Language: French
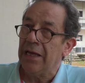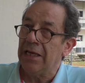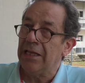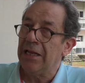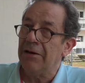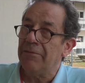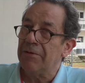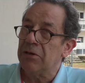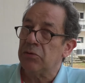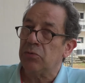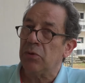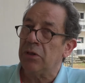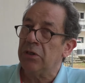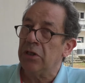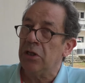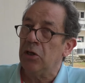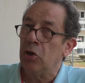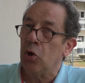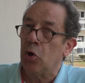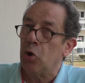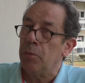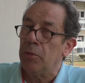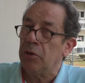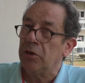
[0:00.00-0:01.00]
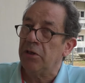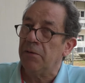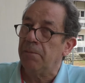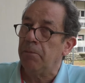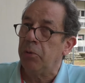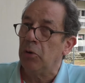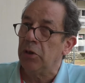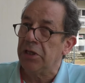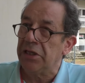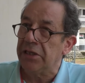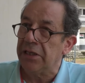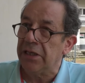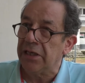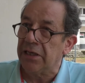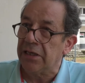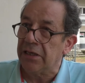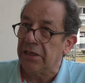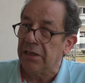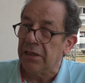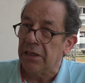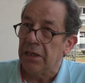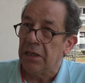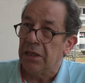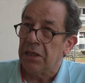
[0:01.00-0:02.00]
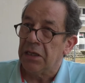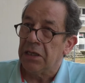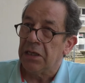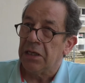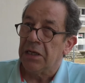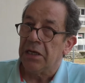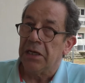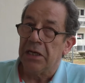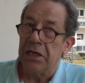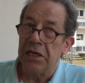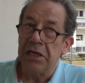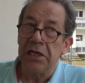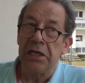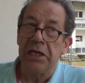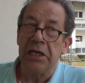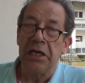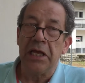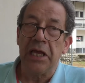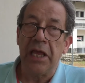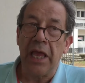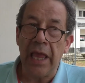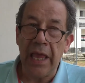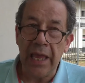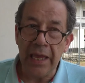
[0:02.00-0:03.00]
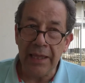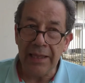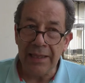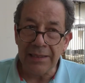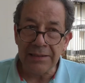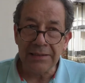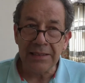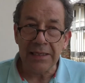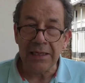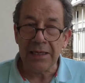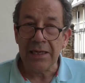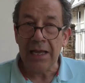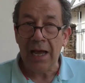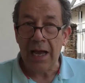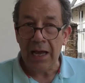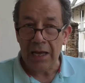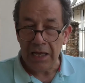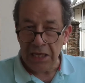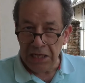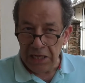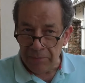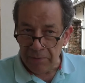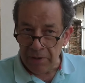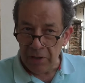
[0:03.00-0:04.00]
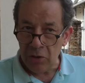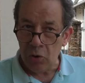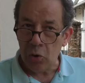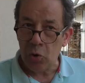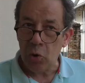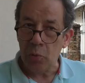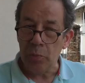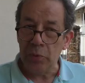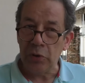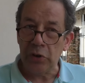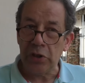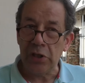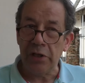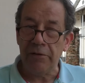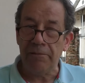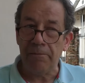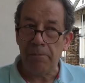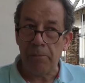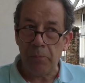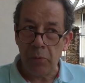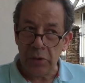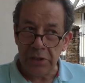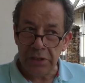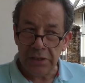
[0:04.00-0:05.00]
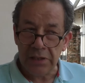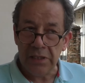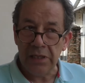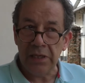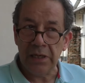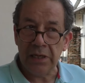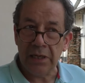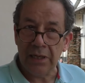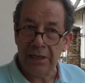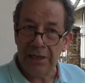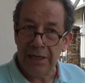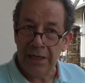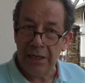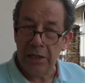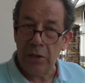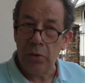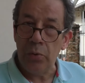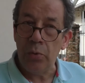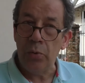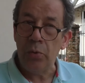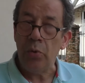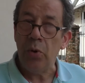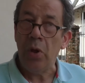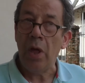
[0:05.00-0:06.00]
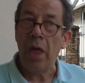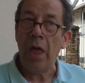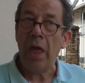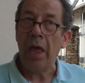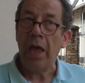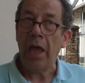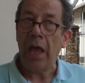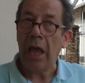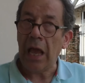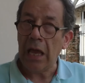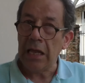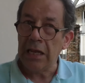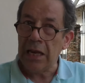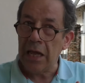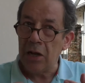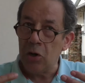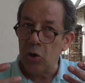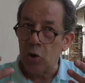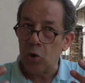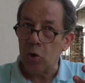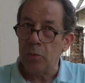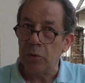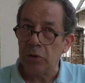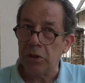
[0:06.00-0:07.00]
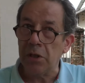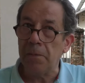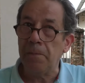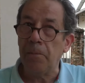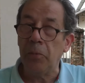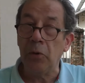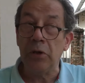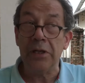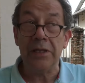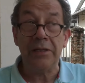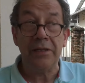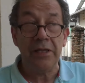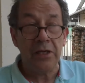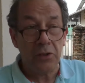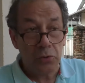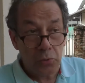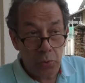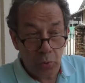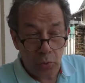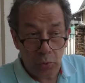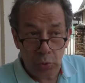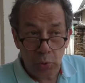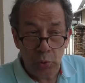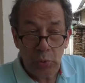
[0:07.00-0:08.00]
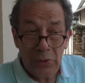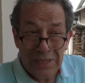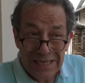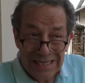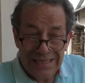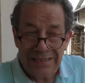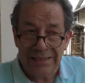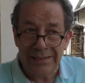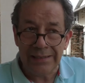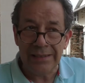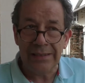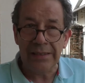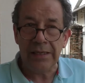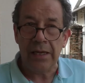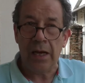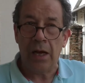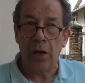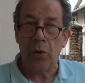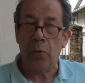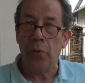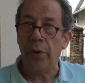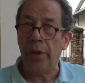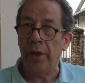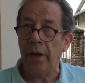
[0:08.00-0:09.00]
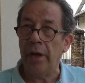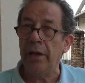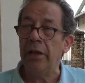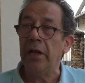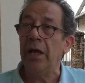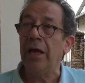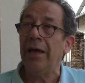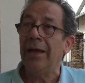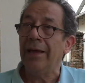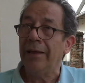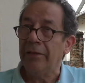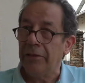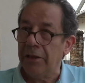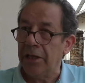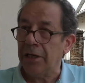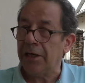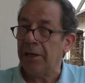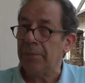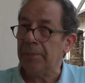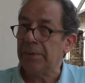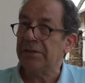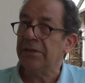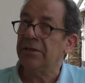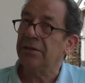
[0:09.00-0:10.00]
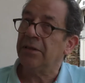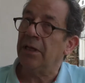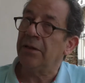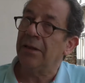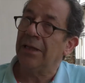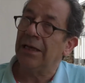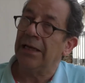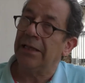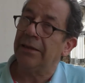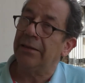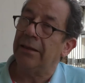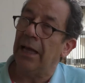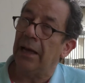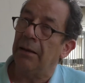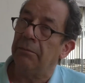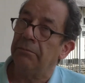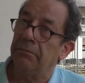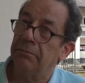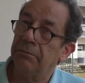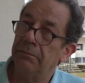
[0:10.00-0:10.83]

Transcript: il a besoin d'une locomotive politique. Et, dans ce cas, il avait une locomotive politique, l'élu, et il y a une locomotive politique, surtout ici en Guyane, des représentants de l'État,